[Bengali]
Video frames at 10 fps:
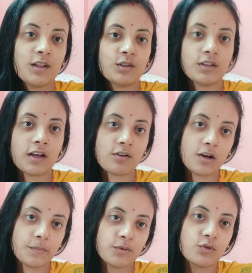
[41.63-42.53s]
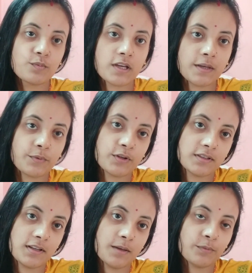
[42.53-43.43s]
তো দেখো আমি ঘুমিয়েই
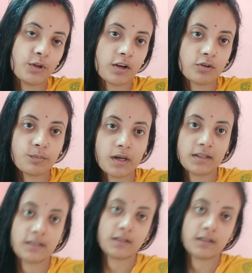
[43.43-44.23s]
পড়েছিলাম তো এখন বাড়িতে